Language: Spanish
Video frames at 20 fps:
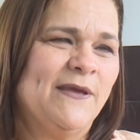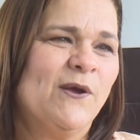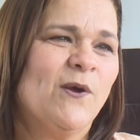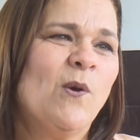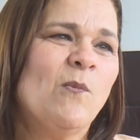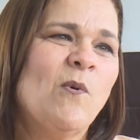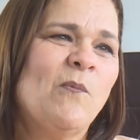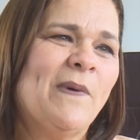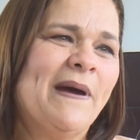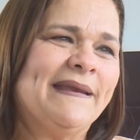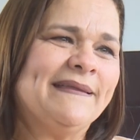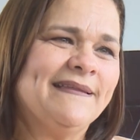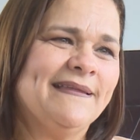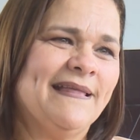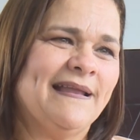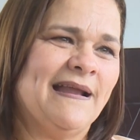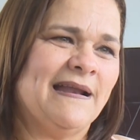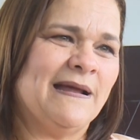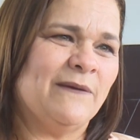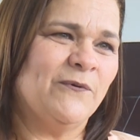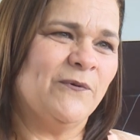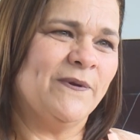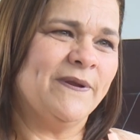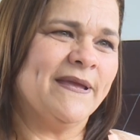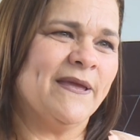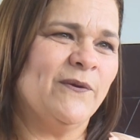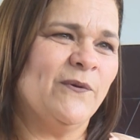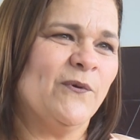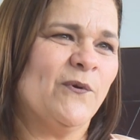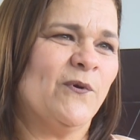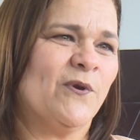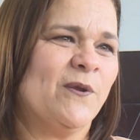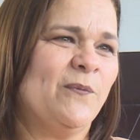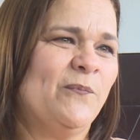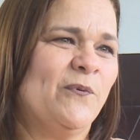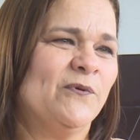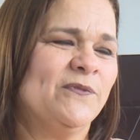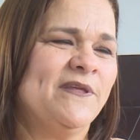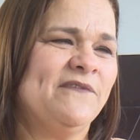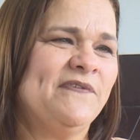como parte de la labor que nos
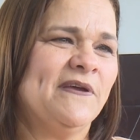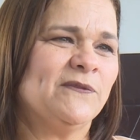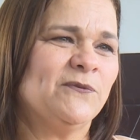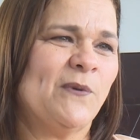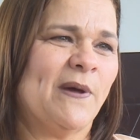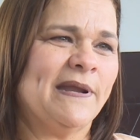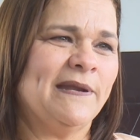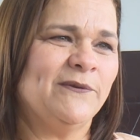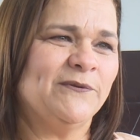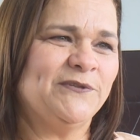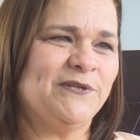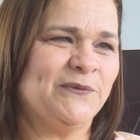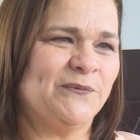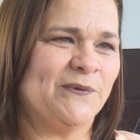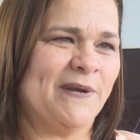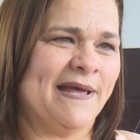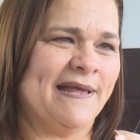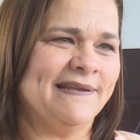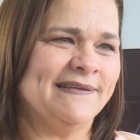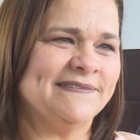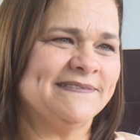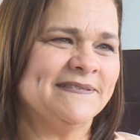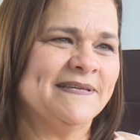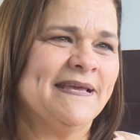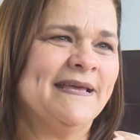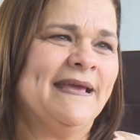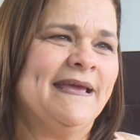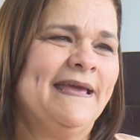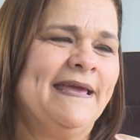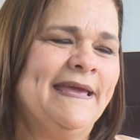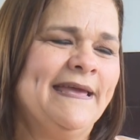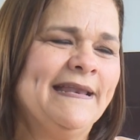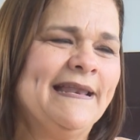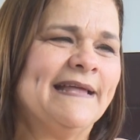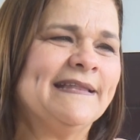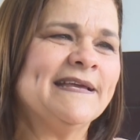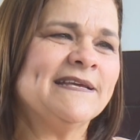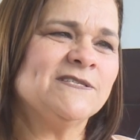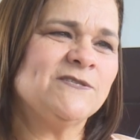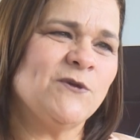corresponde efectuar en los tribunales en la
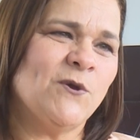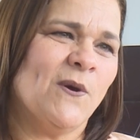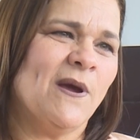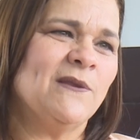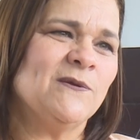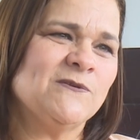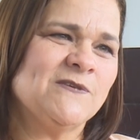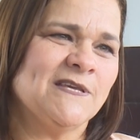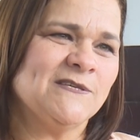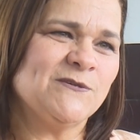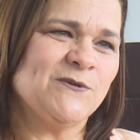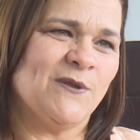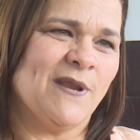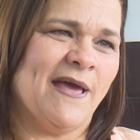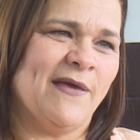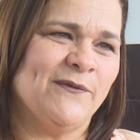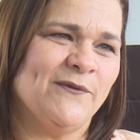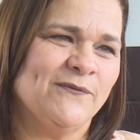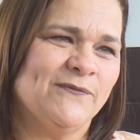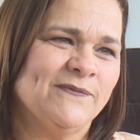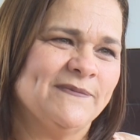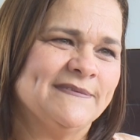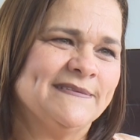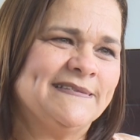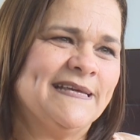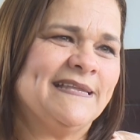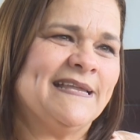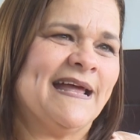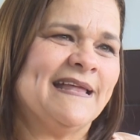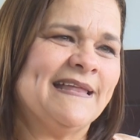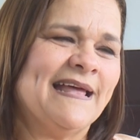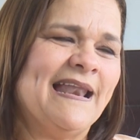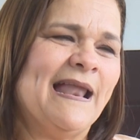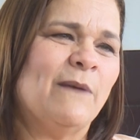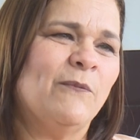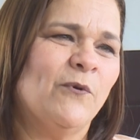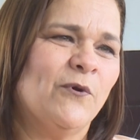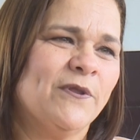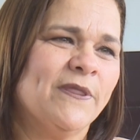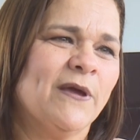atención a los sancionados. Se trata
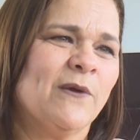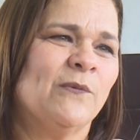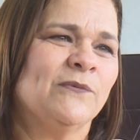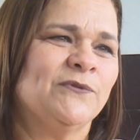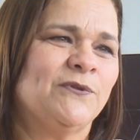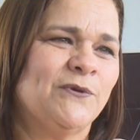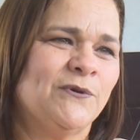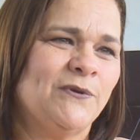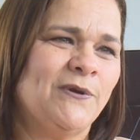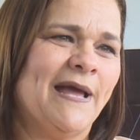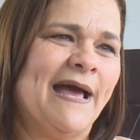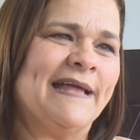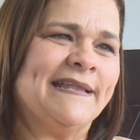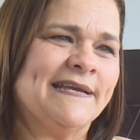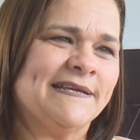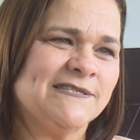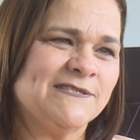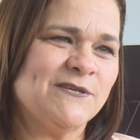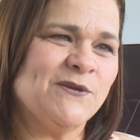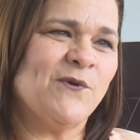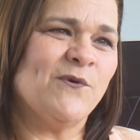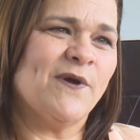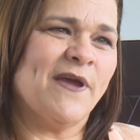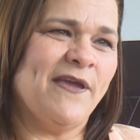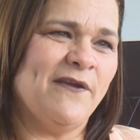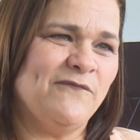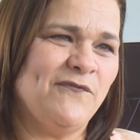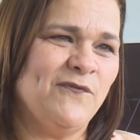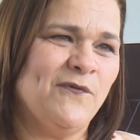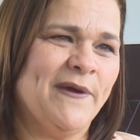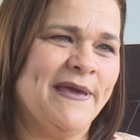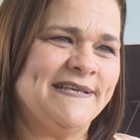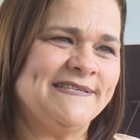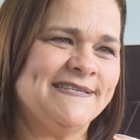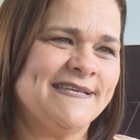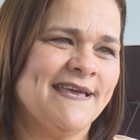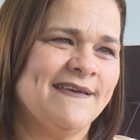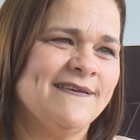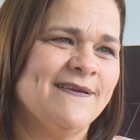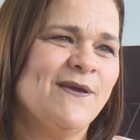labor de control, atención e
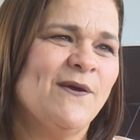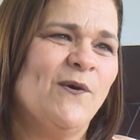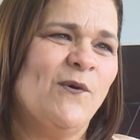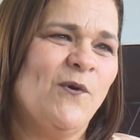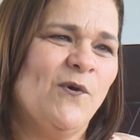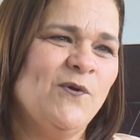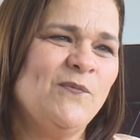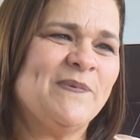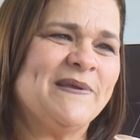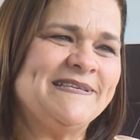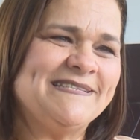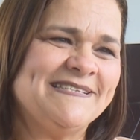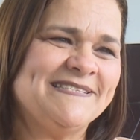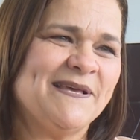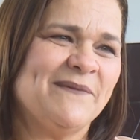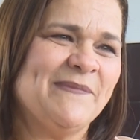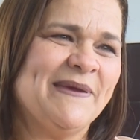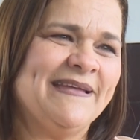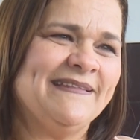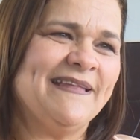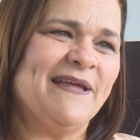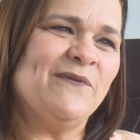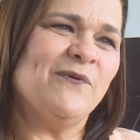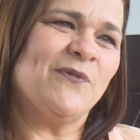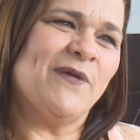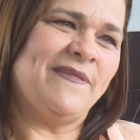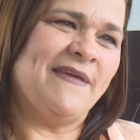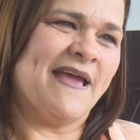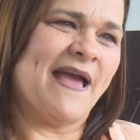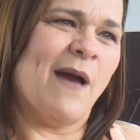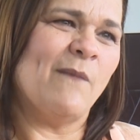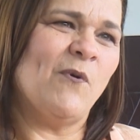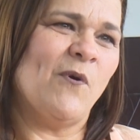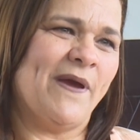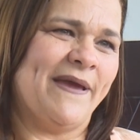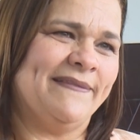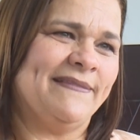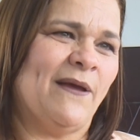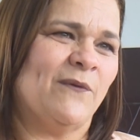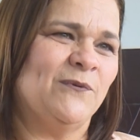influencia. Hoy precisamente nos dedicamos
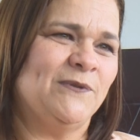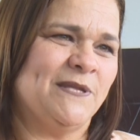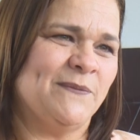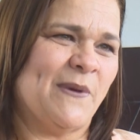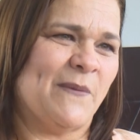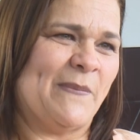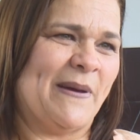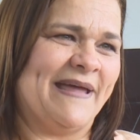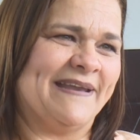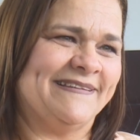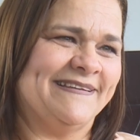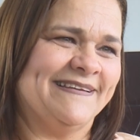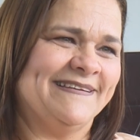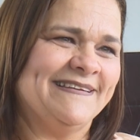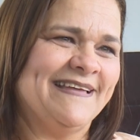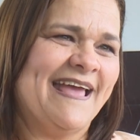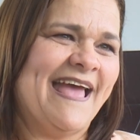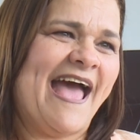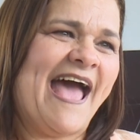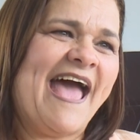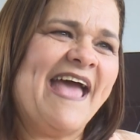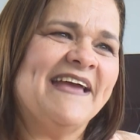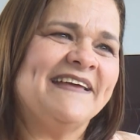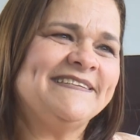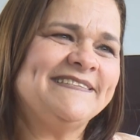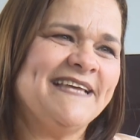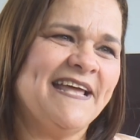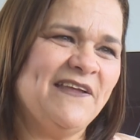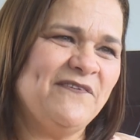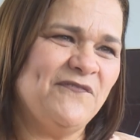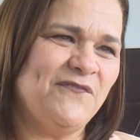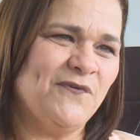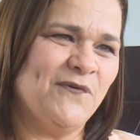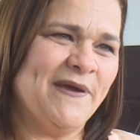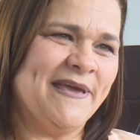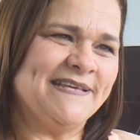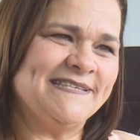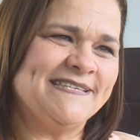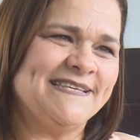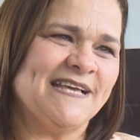a esta última parte, a ejercer
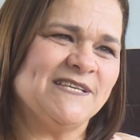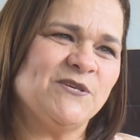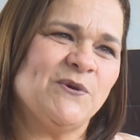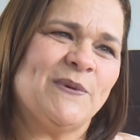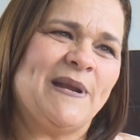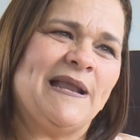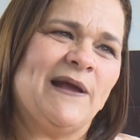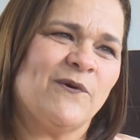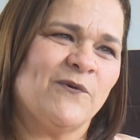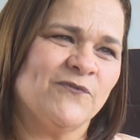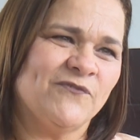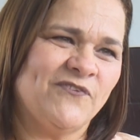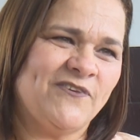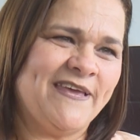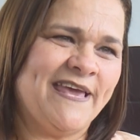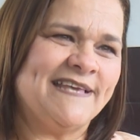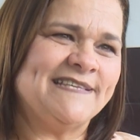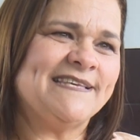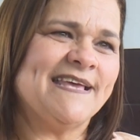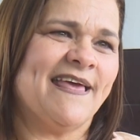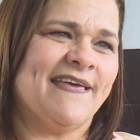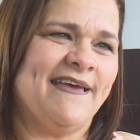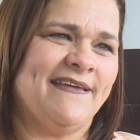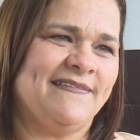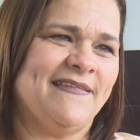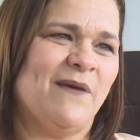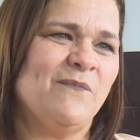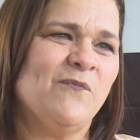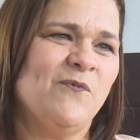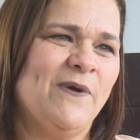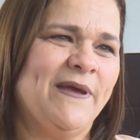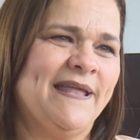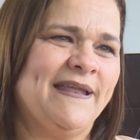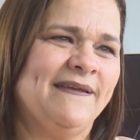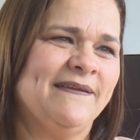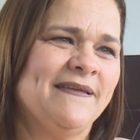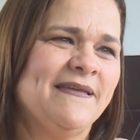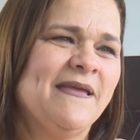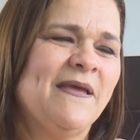influencia sobre la conciencia de estas mujeres